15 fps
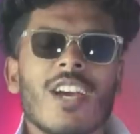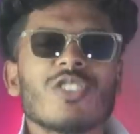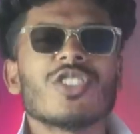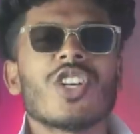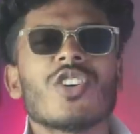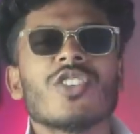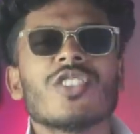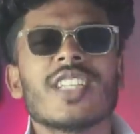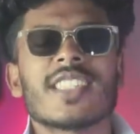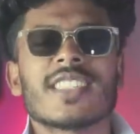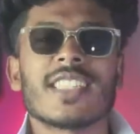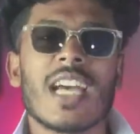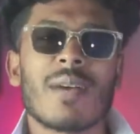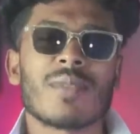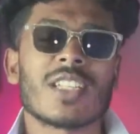এখন যখন
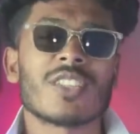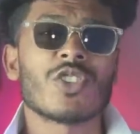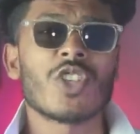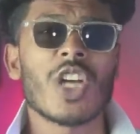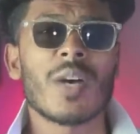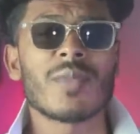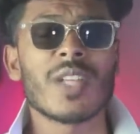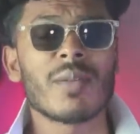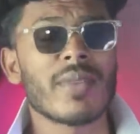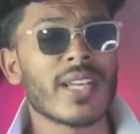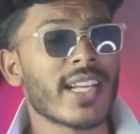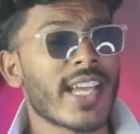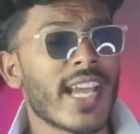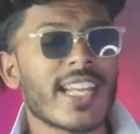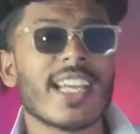দেখছেন আপনার জন্য আপনার
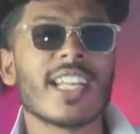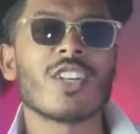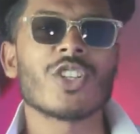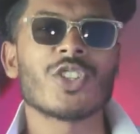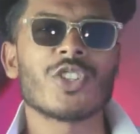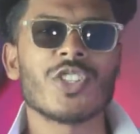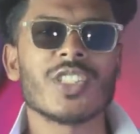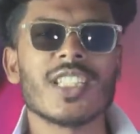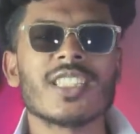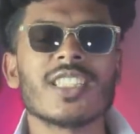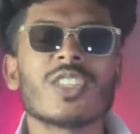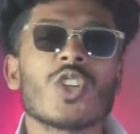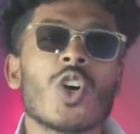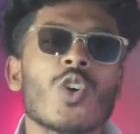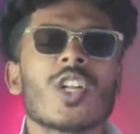মেয়ের ক্যারিয়ার নষ্ট হয়ে যাচ্ছে
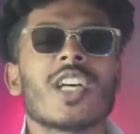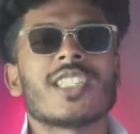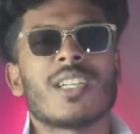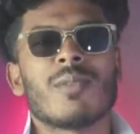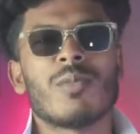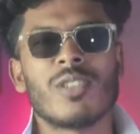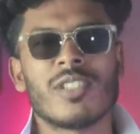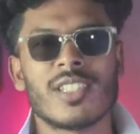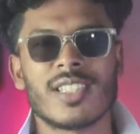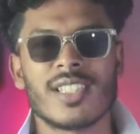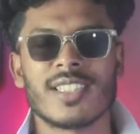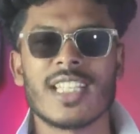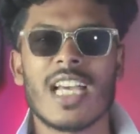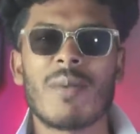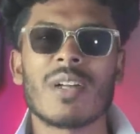তখন আয়সা বলতেছেন
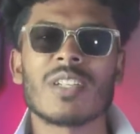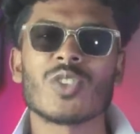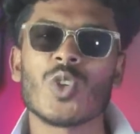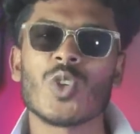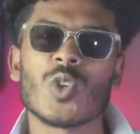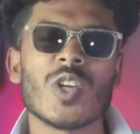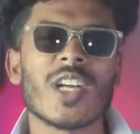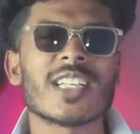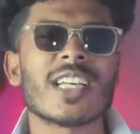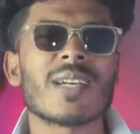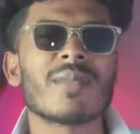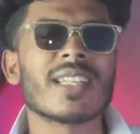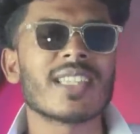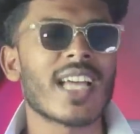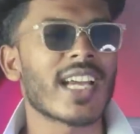যে আমার ছোট্ট একটা
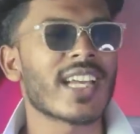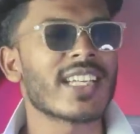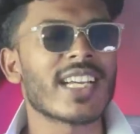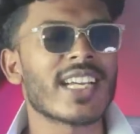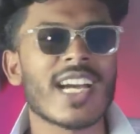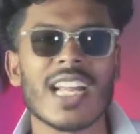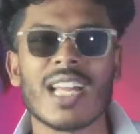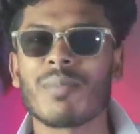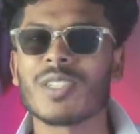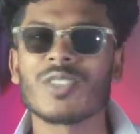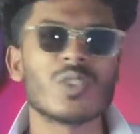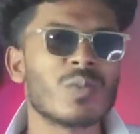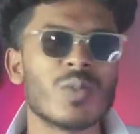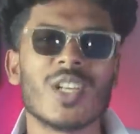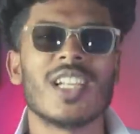মেয়ে তাকে নিয়ে খারাপ কিছু
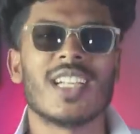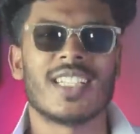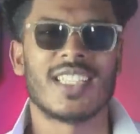বইলেন